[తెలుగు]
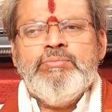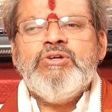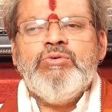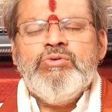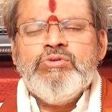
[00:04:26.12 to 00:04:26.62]

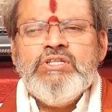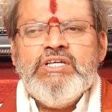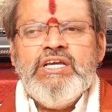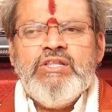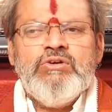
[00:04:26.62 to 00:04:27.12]
మీకు ఉంటుంది
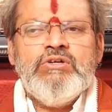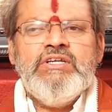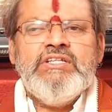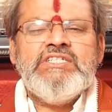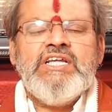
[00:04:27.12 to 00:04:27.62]
ఏదో
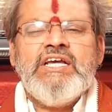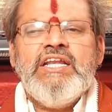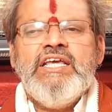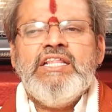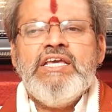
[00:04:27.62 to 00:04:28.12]
ఇది
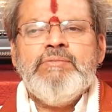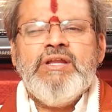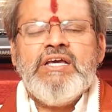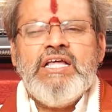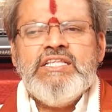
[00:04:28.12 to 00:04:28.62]
జరగలేదే
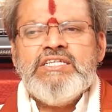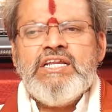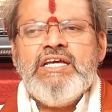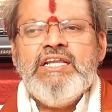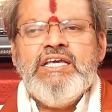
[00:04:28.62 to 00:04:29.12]
మనకు అది
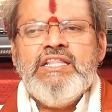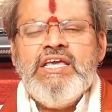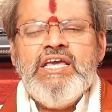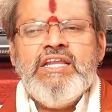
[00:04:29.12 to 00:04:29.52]
జరగలేదే